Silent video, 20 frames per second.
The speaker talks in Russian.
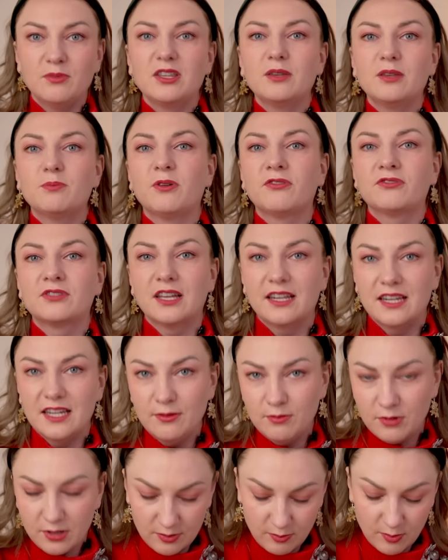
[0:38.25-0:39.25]

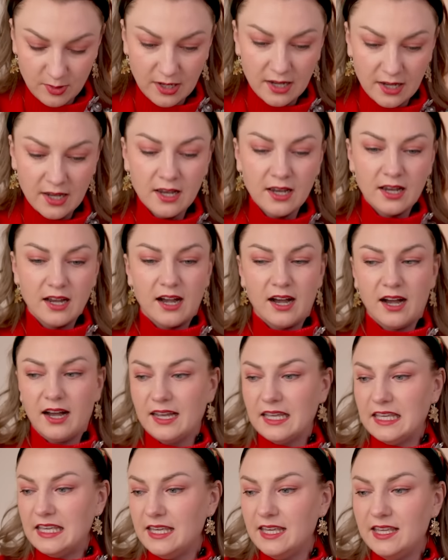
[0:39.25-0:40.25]
неповторимыми
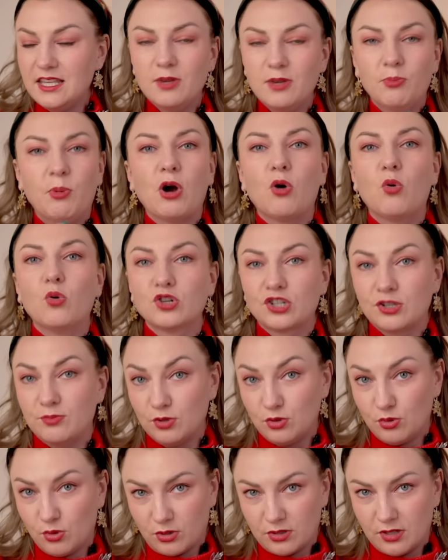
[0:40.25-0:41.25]
а, и непохожими
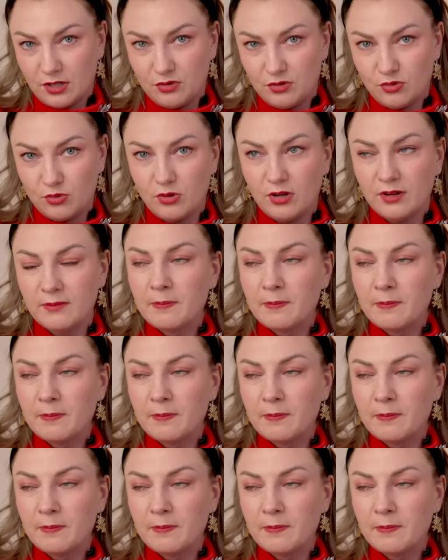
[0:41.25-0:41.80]
друг на друга.